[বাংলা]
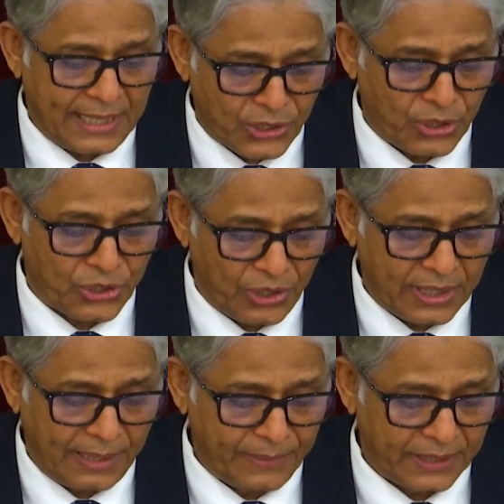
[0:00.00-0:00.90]
আসন
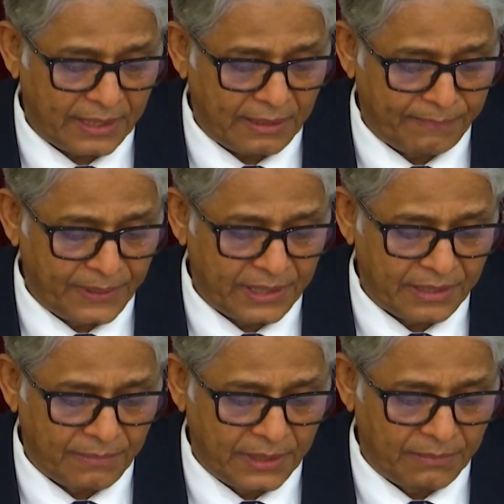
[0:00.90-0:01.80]
সংখ্যা আপনারা আপনাদের
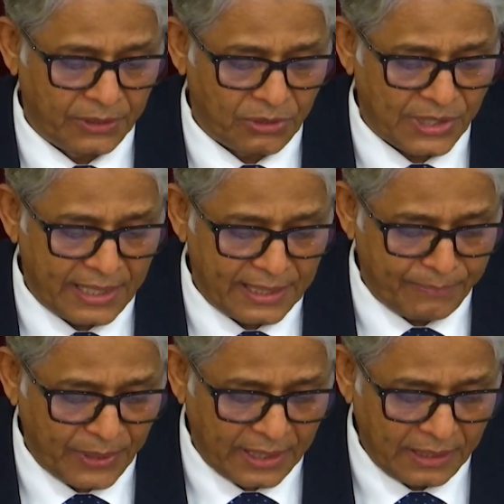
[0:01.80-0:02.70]
হয়তো জানেন
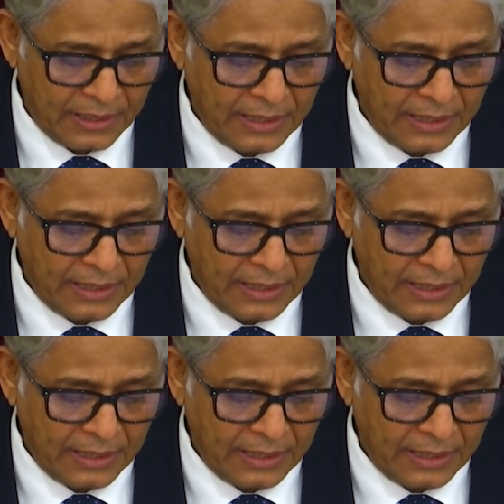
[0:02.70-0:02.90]
আপনারা